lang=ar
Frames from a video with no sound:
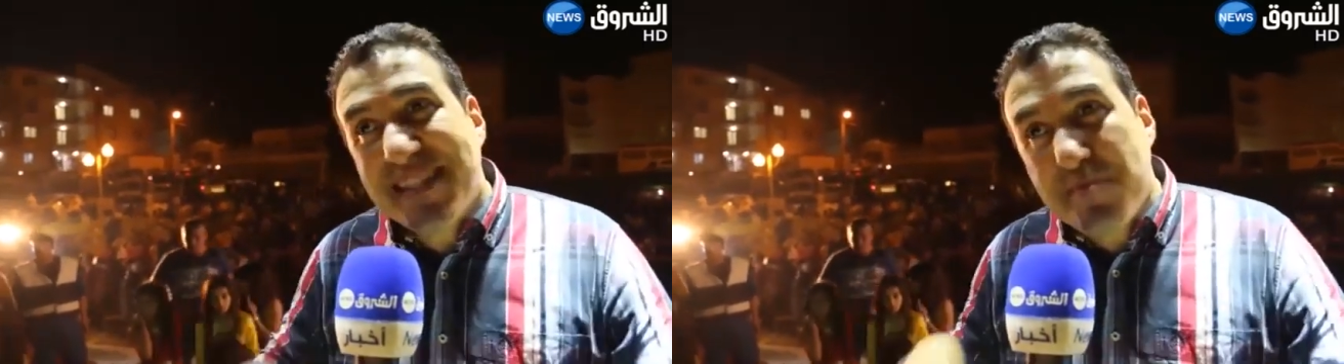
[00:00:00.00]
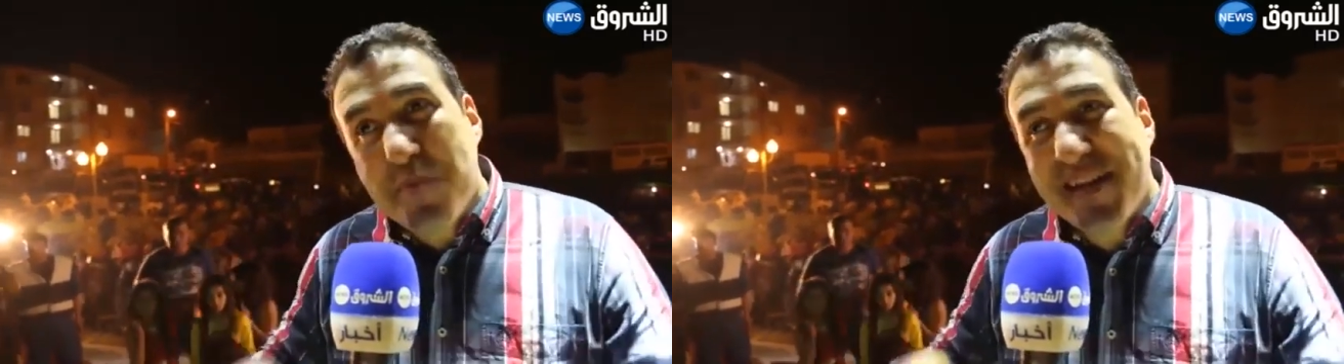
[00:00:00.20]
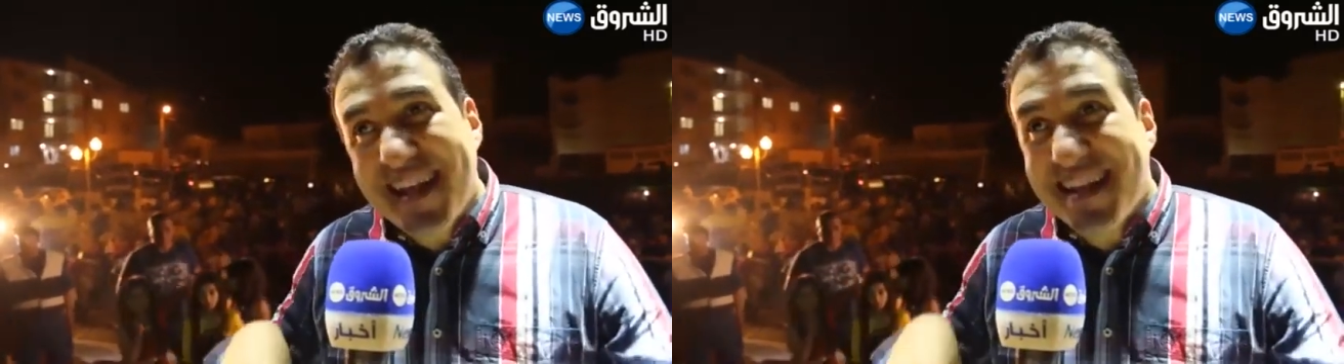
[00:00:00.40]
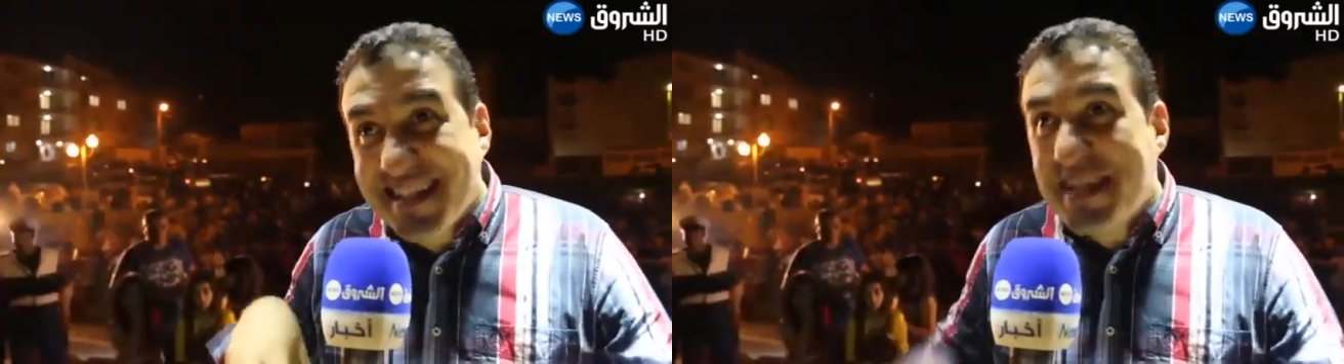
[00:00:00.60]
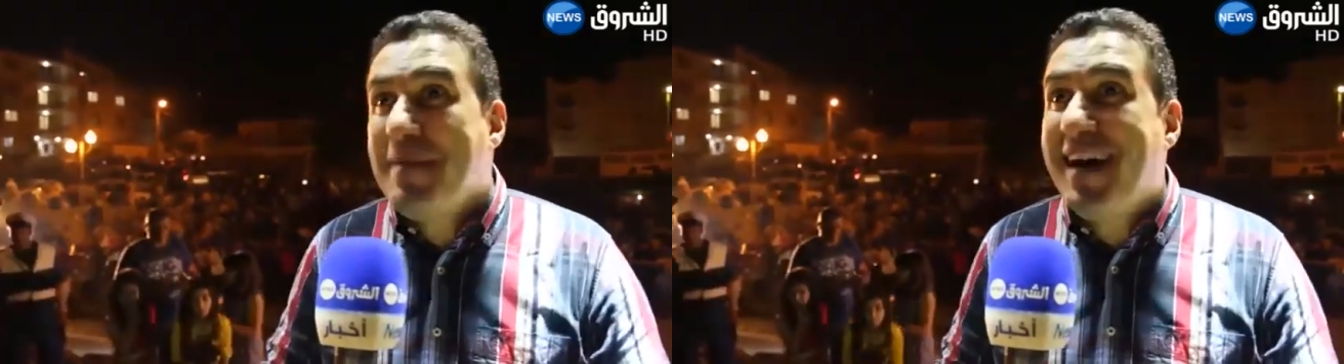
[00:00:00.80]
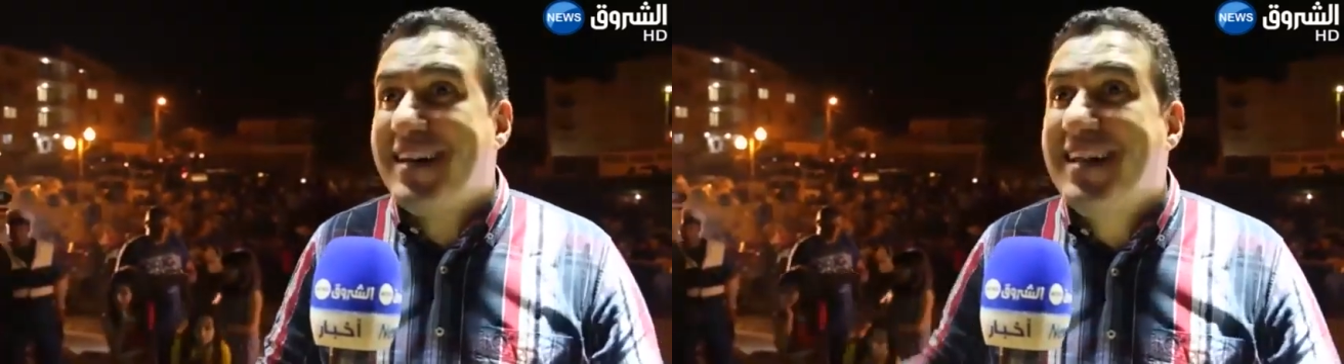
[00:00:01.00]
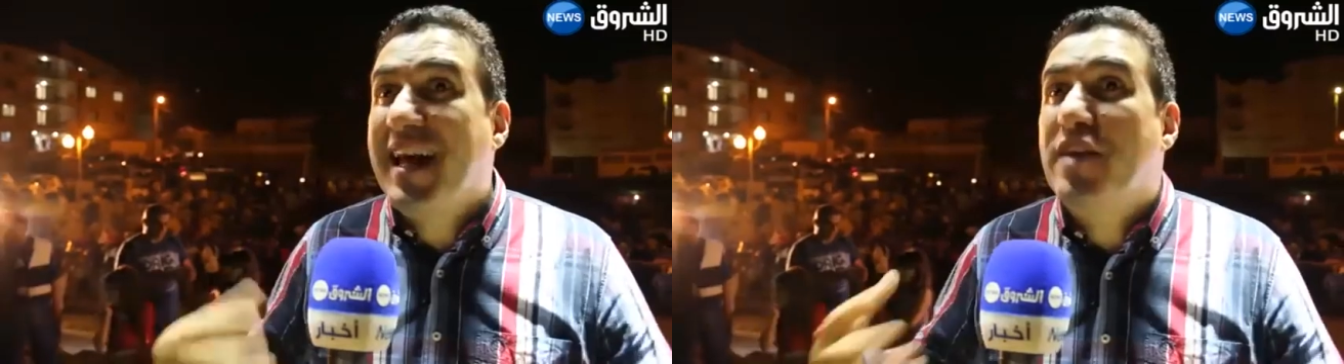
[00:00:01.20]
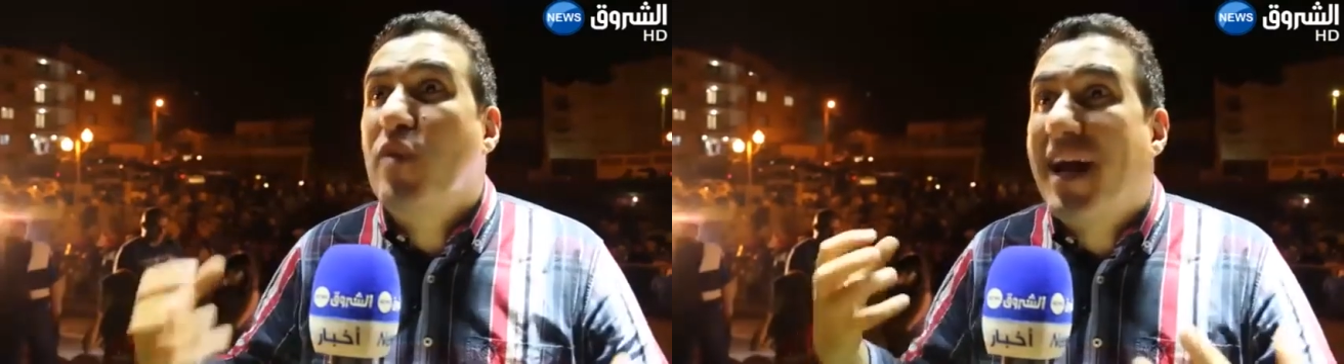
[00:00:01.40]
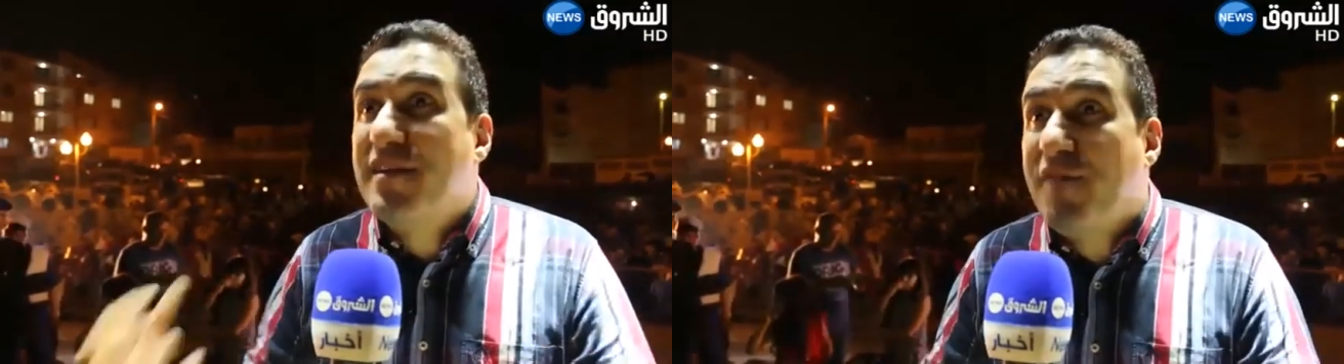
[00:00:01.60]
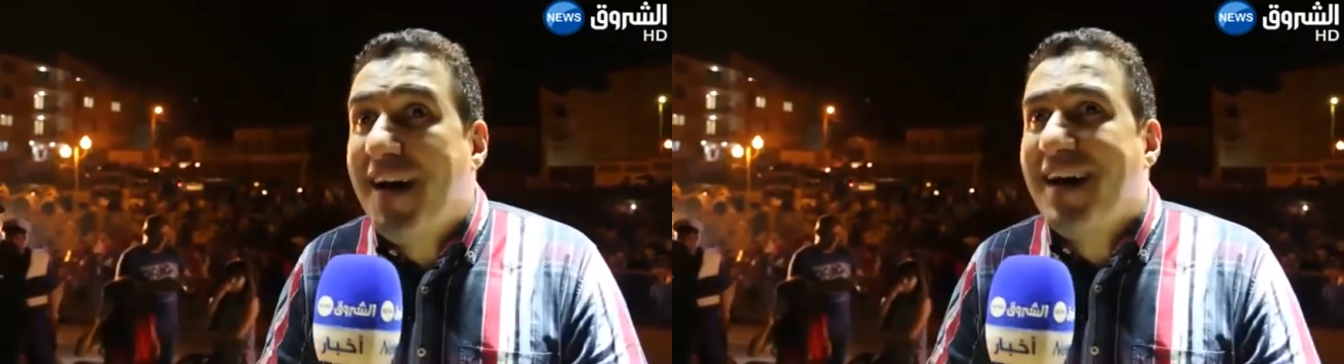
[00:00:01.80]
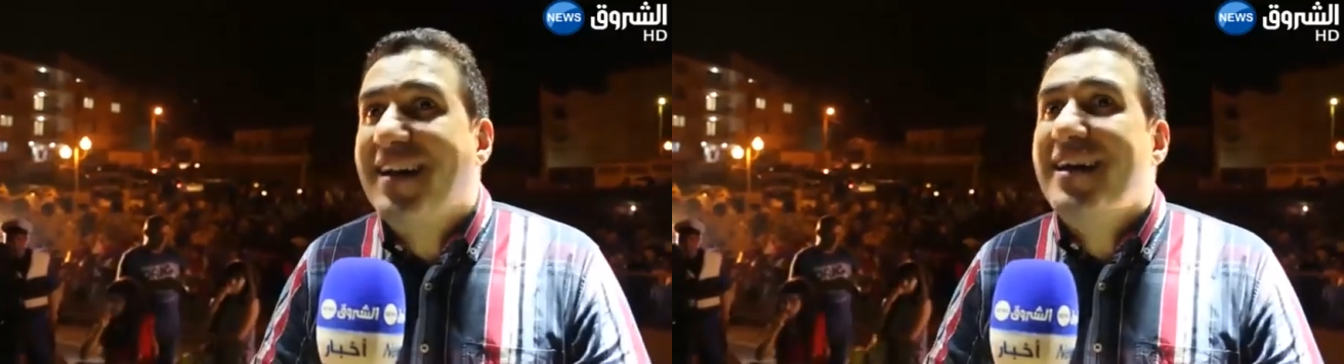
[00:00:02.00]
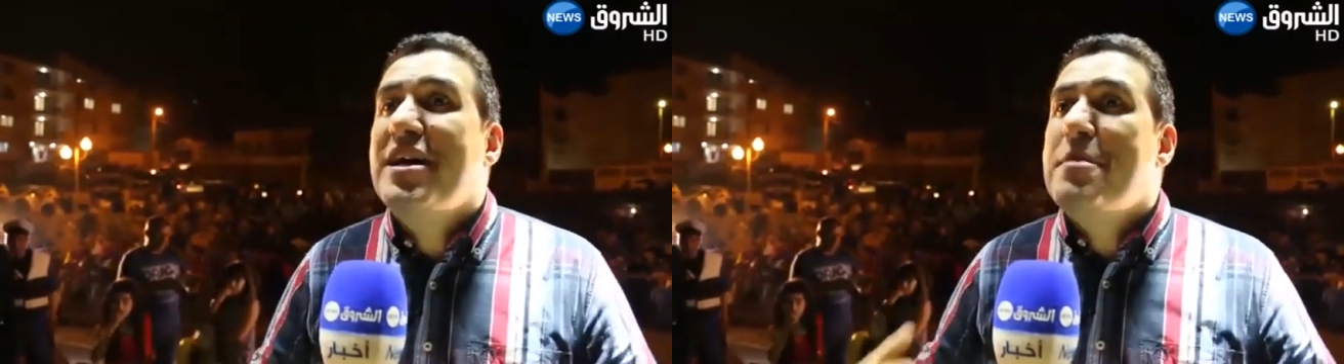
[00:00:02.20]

لازم مبادرات كما هذه لانه الاطفال